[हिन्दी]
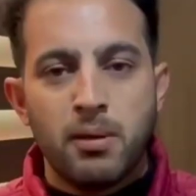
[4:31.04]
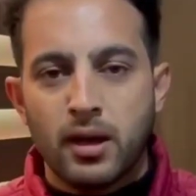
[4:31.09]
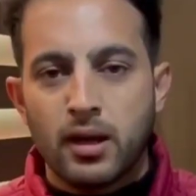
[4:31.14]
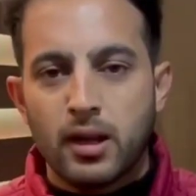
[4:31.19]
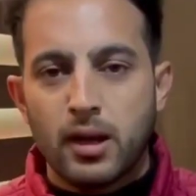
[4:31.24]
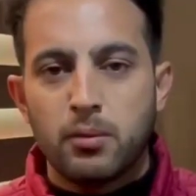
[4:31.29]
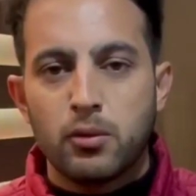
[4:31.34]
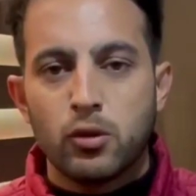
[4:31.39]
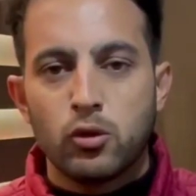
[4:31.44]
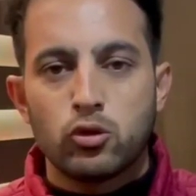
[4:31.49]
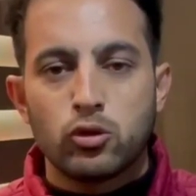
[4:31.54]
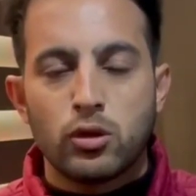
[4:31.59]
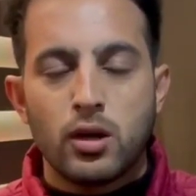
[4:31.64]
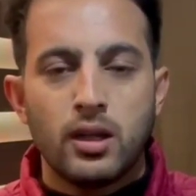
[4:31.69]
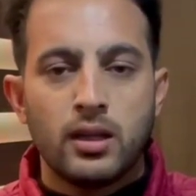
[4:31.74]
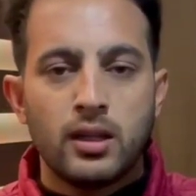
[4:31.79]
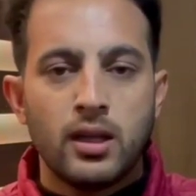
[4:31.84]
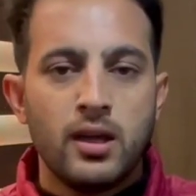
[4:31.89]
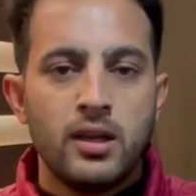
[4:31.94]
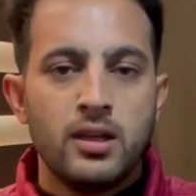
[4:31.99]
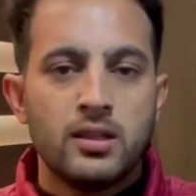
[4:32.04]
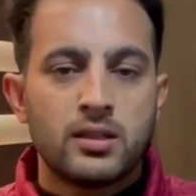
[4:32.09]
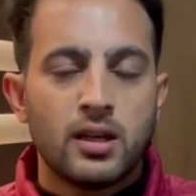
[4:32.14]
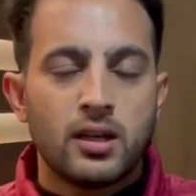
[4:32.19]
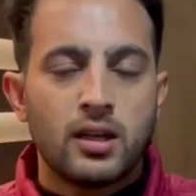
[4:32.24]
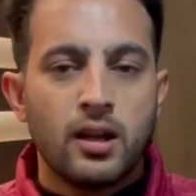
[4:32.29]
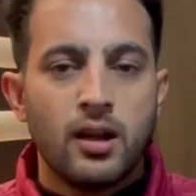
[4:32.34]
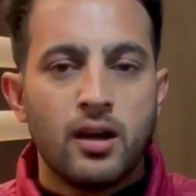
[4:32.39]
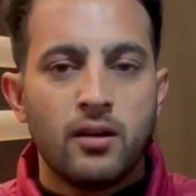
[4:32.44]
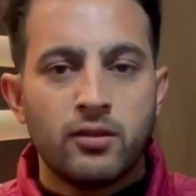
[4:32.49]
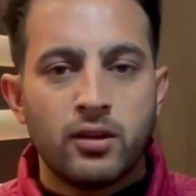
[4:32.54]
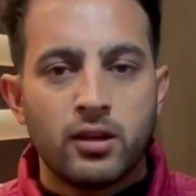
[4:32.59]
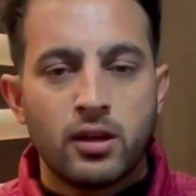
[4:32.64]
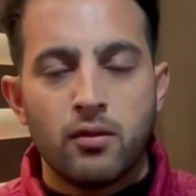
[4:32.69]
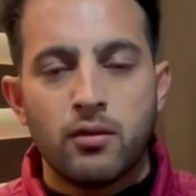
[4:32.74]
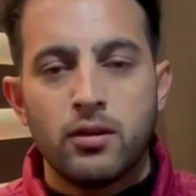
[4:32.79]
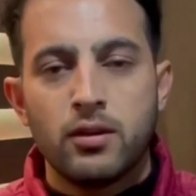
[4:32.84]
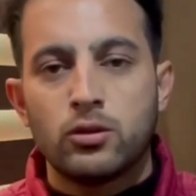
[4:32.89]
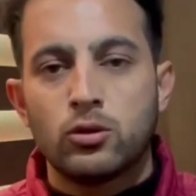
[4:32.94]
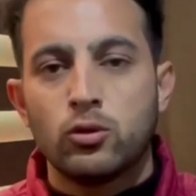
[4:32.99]
बैंक हो चुका था इसके खिलाफ
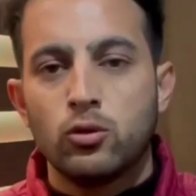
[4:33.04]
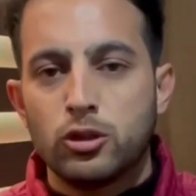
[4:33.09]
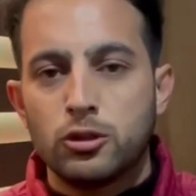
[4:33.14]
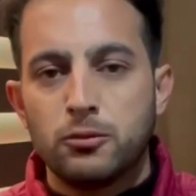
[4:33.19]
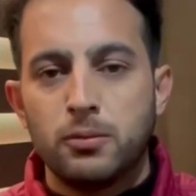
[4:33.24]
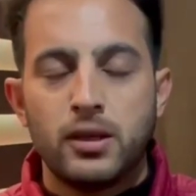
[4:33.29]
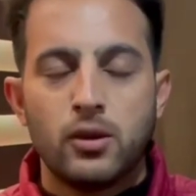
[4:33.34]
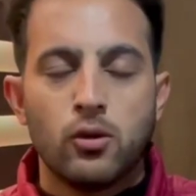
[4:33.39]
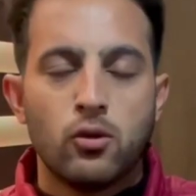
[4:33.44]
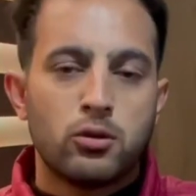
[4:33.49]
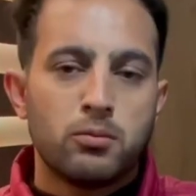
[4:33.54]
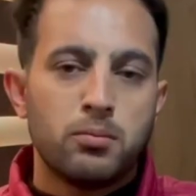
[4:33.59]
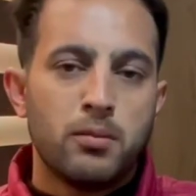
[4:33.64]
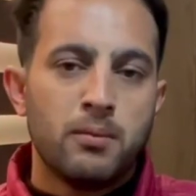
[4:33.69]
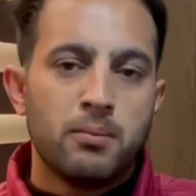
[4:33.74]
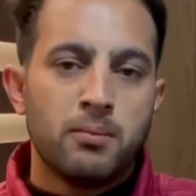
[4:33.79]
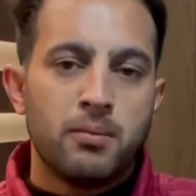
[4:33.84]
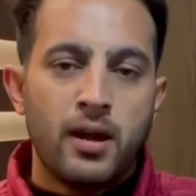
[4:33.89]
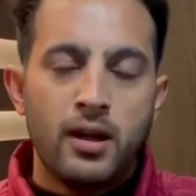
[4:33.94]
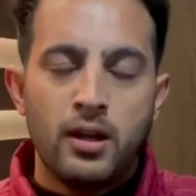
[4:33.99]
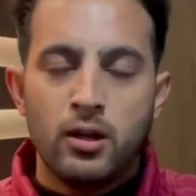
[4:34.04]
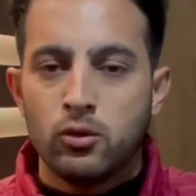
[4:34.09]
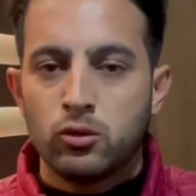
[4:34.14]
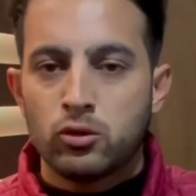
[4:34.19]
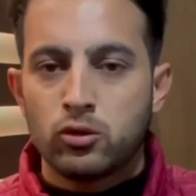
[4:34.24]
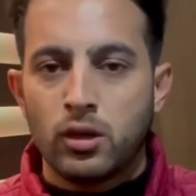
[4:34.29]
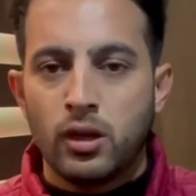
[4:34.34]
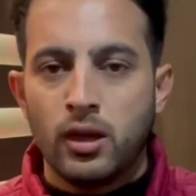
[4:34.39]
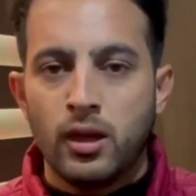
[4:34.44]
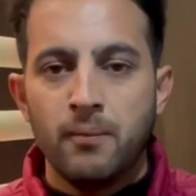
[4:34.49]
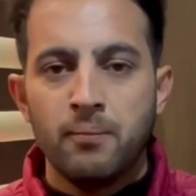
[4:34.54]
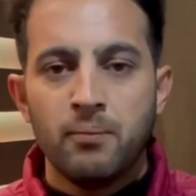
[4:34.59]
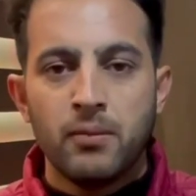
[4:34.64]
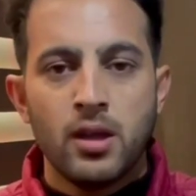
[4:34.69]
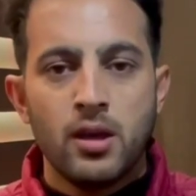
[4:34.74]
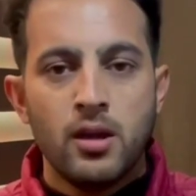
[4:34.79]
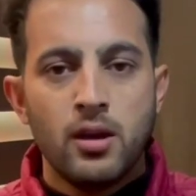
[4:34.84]
रिकवरी सूट्स भी कोर्ट में फाइल हो चुके हैं